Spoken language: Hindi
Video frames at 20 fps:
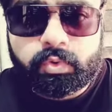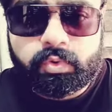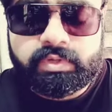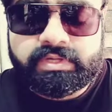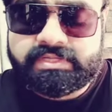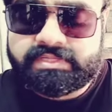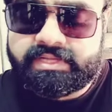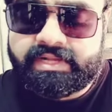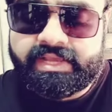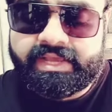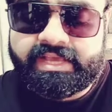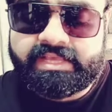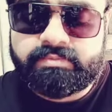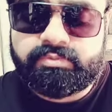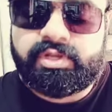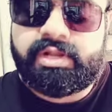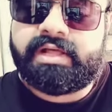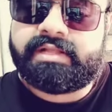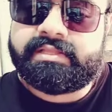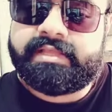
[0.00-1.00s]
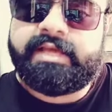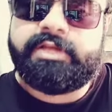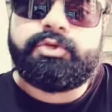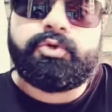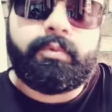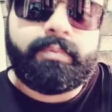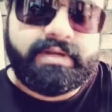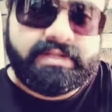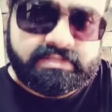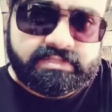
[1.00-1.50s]
उनको इसलिए गाइज मुझे लगता है
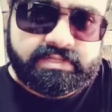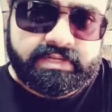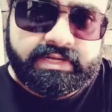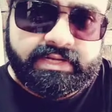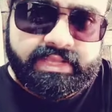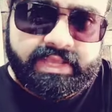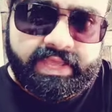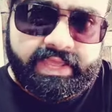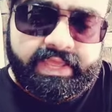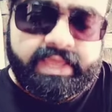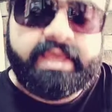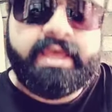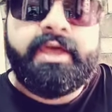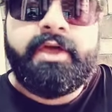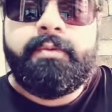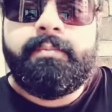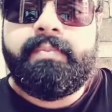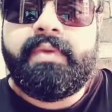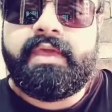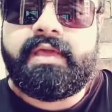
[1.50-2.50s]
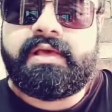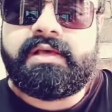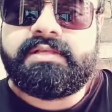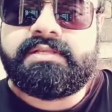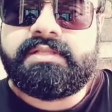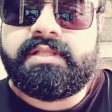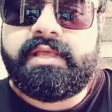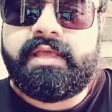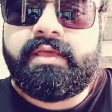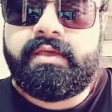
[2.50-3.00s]
जो भी डिसीजन लिया है
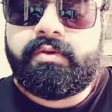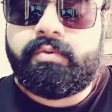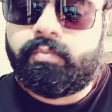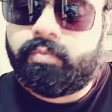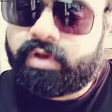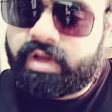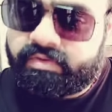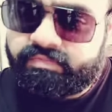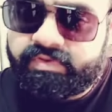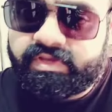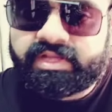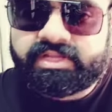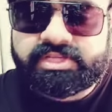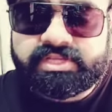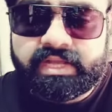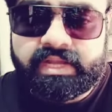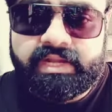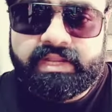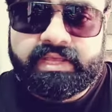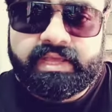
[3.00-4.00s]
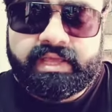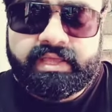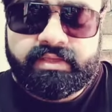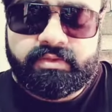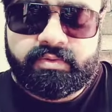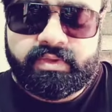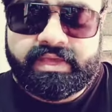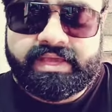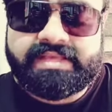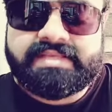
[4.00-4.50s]
मेकर्स ने काफ़ी अच्छा लिया है
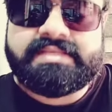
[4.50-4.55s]
क्योंकि